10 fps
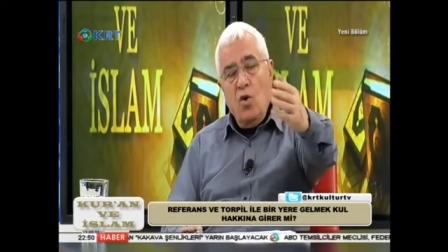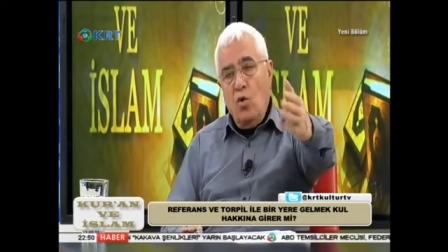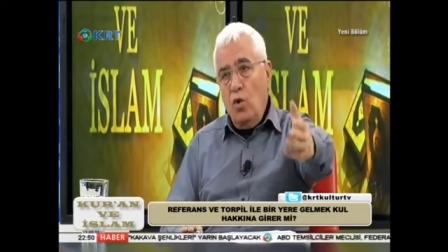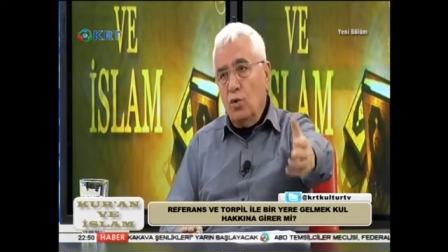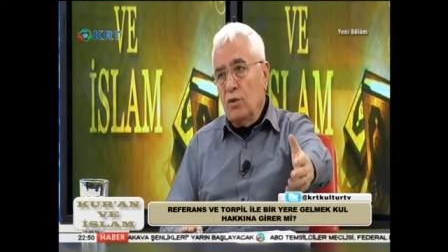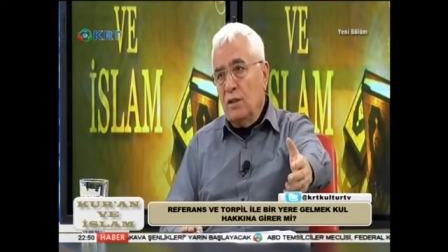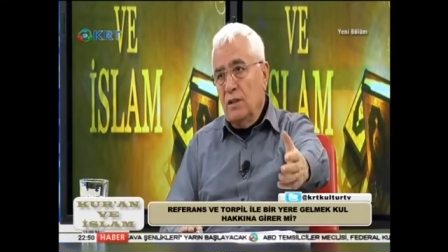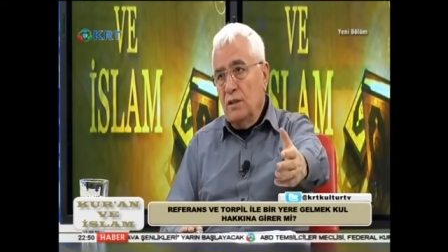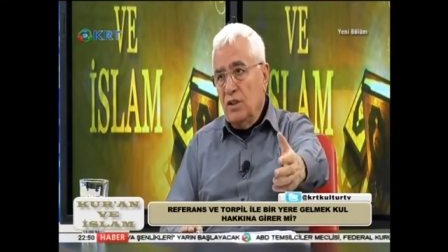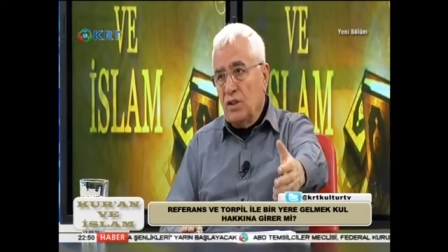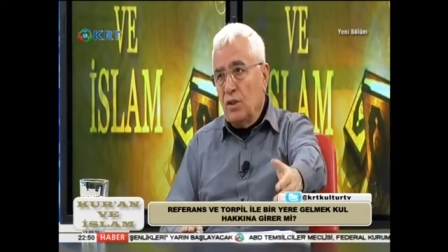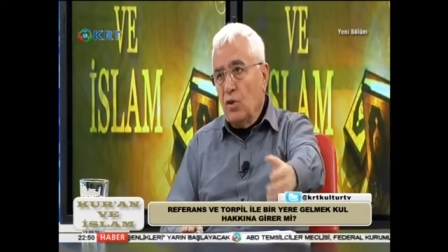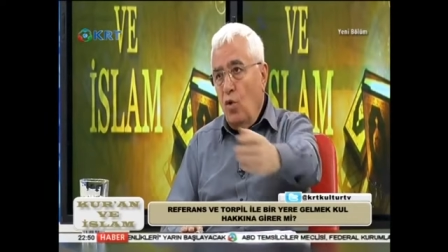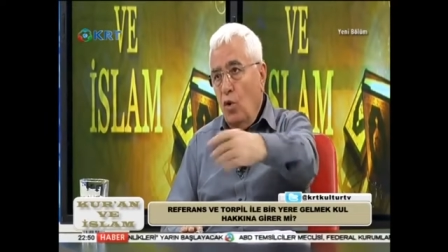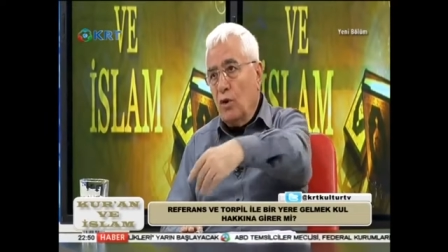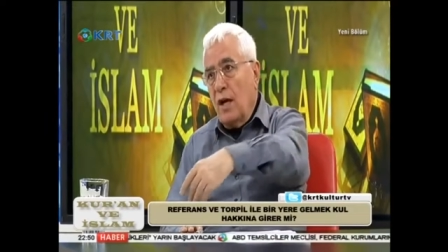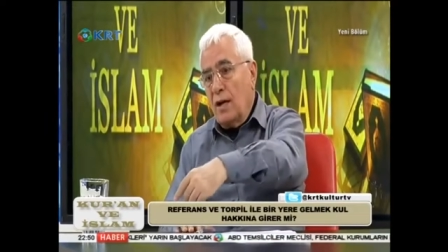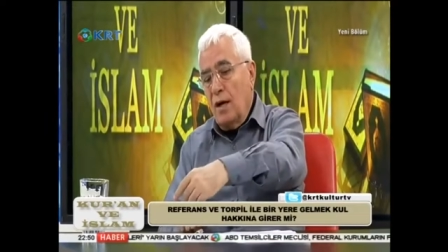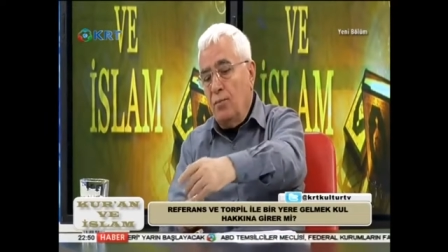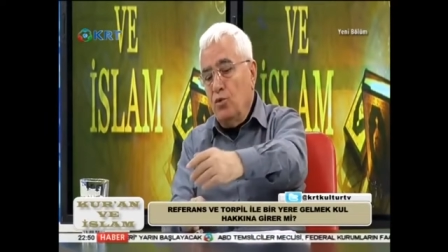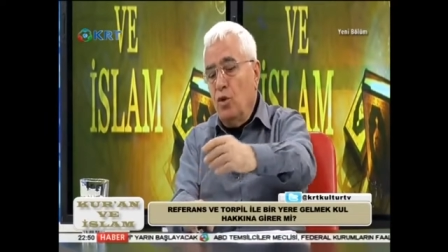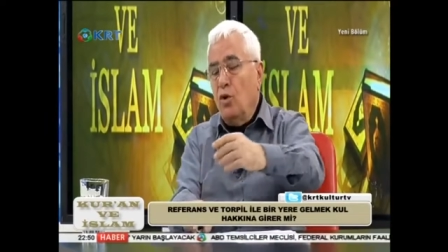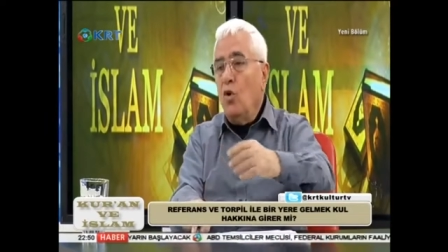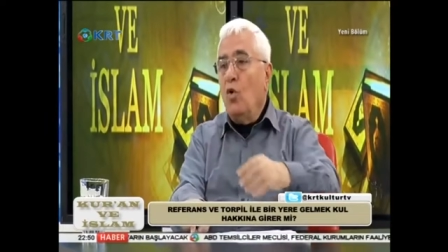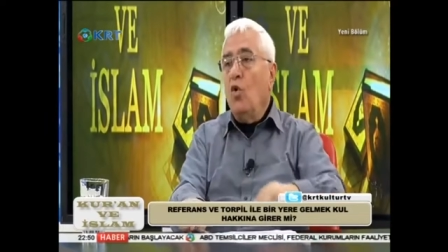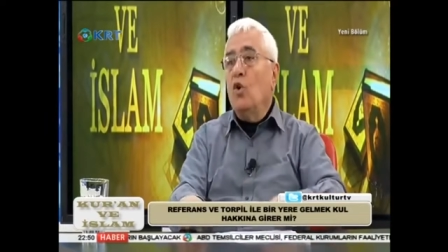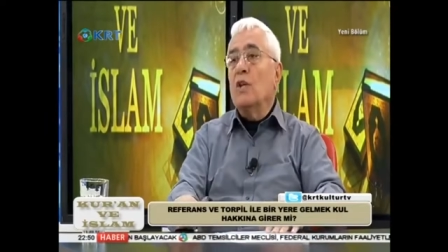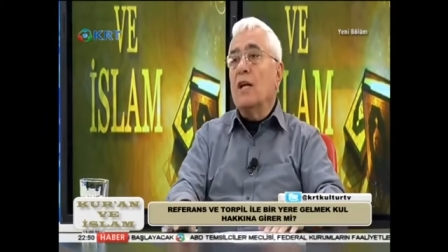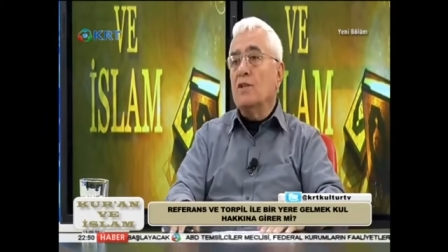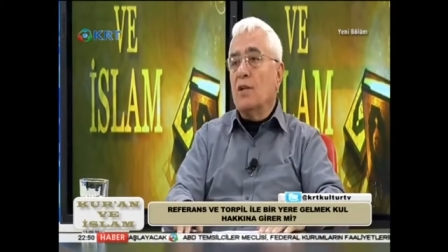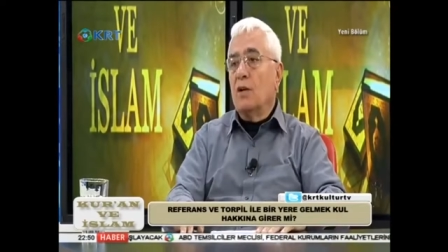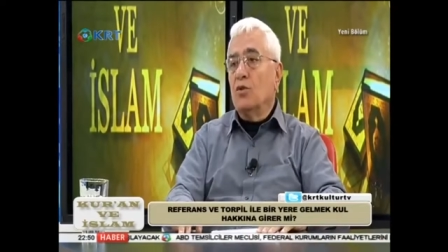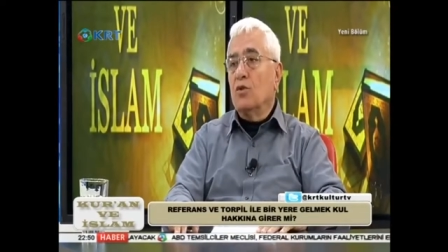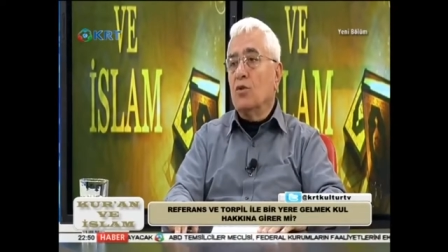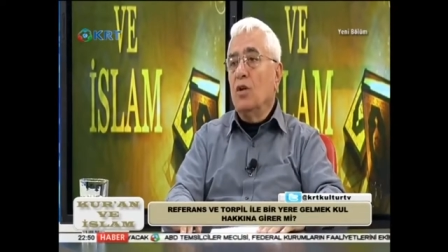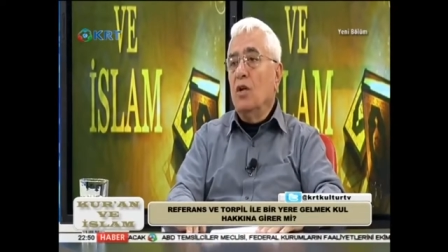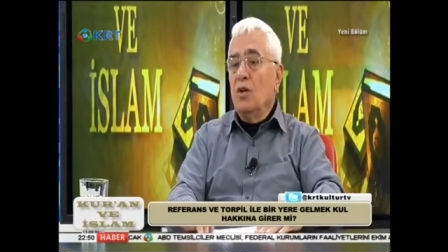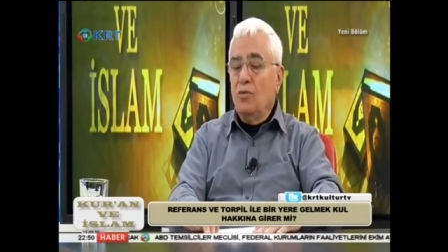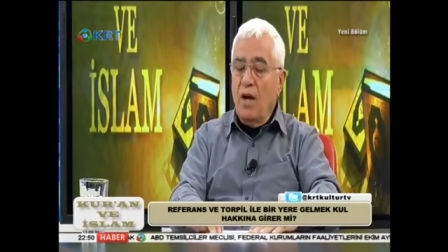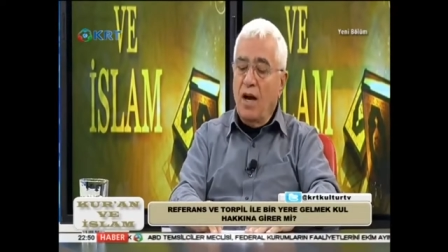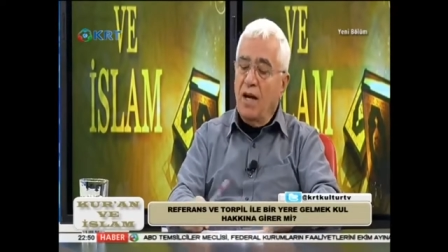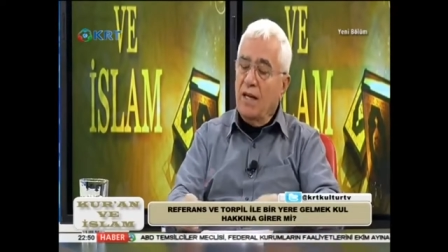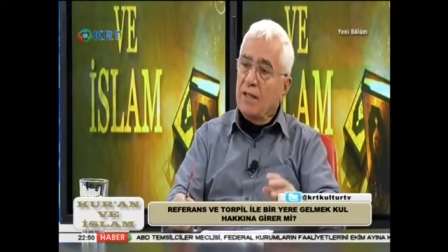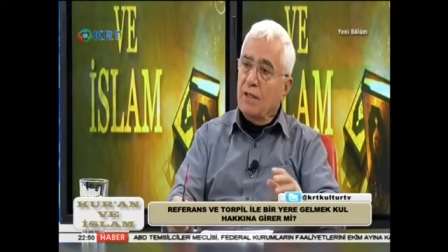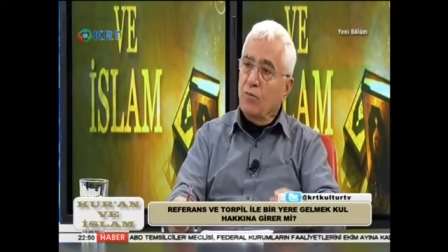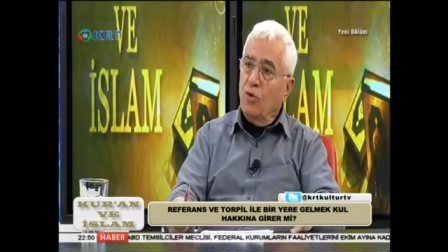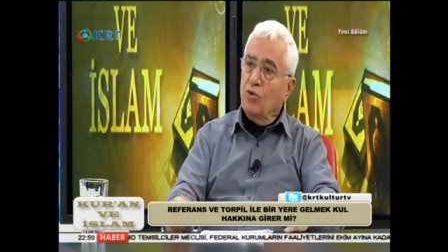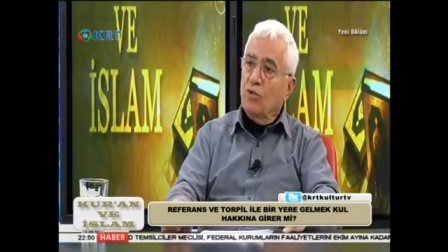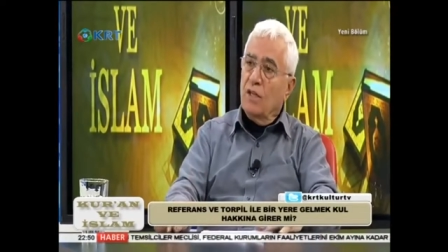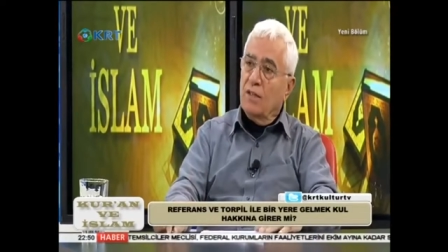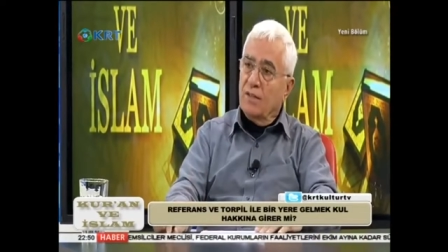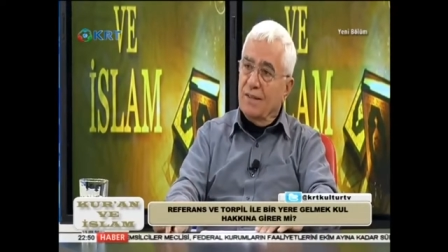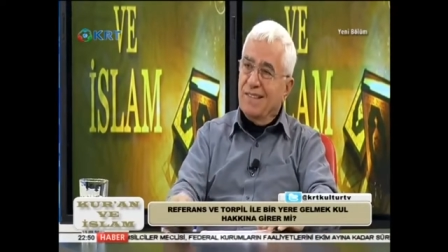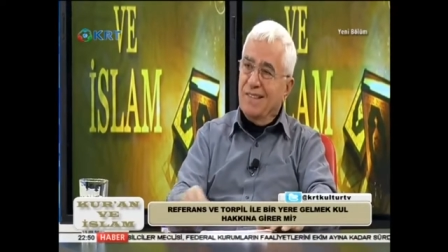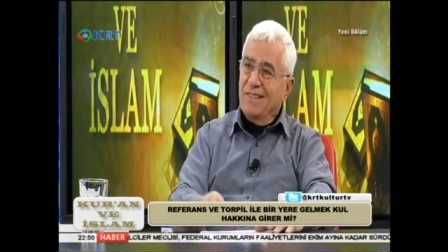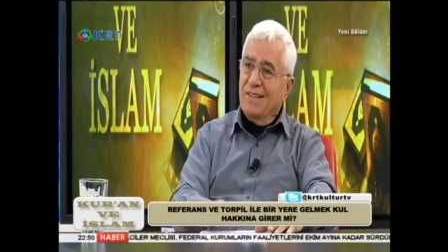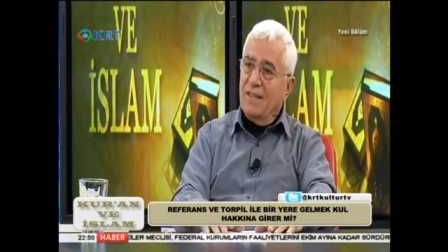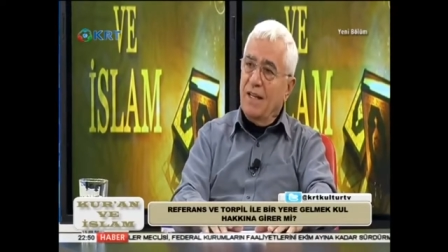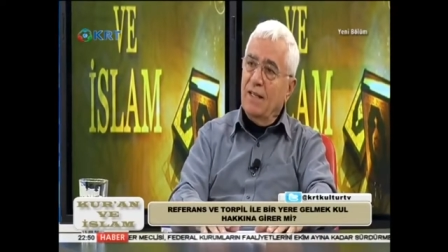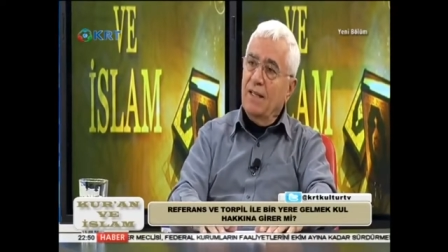onun işini ondan kapıyor, ondan çalıyor. Evet. Ve hayatı boyunca rızkını da